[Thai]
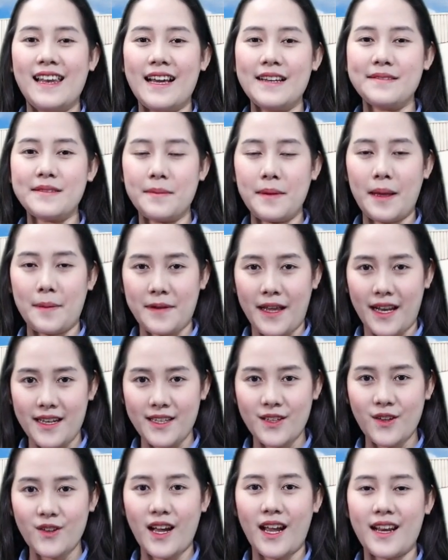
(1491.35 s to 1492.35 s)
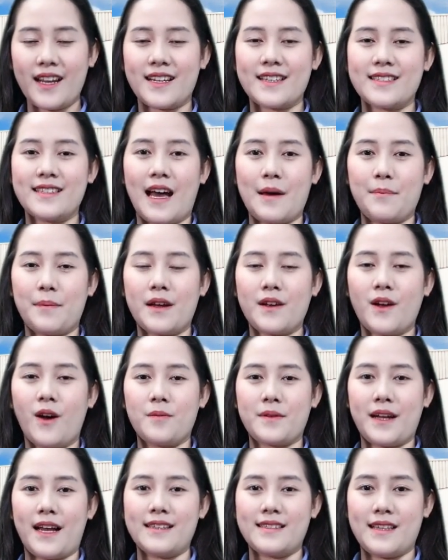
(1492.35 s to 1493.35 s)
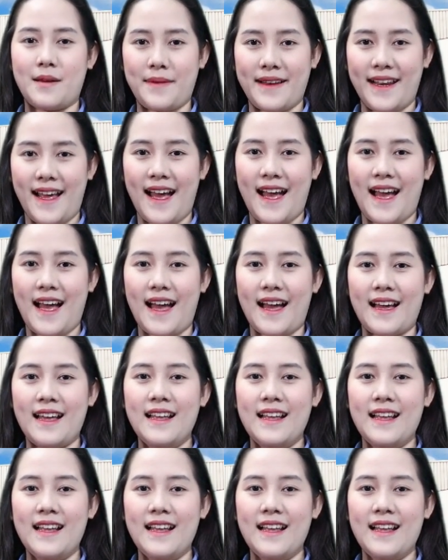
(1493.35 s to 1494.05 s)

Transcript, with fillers: และสำหรับท่านที่ต้องการเอกสารประกอบการสัมมนา